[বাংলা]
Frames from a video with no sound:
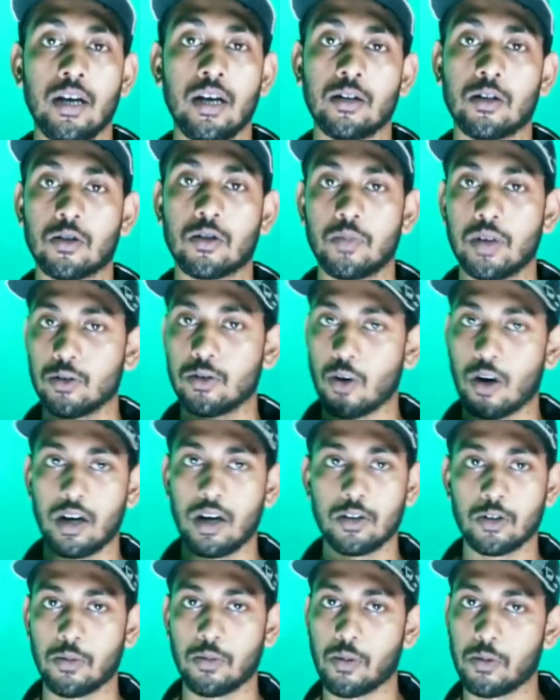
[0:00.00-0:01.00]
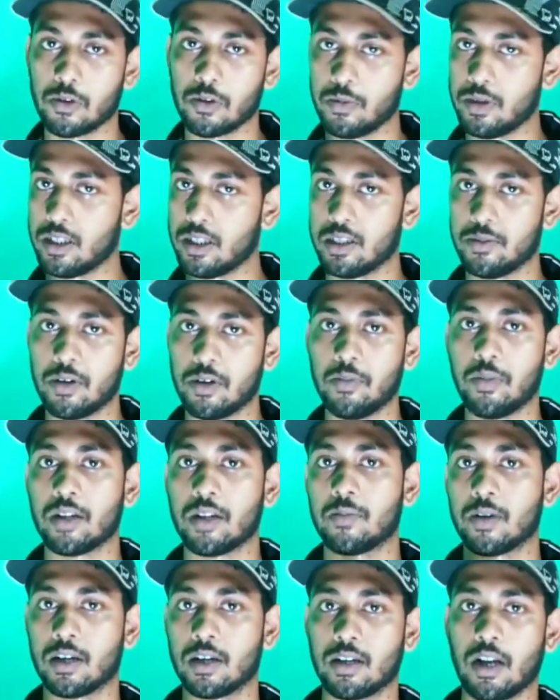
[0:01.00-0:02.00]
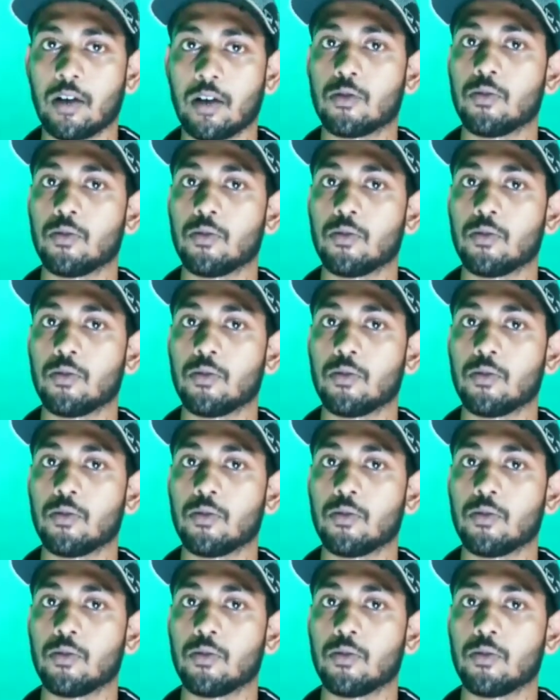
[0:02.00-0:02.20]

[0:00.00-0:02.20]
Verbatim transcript: তো তোমরা সকালে সবার প্রথমে নিতে পারো বাদ বাকি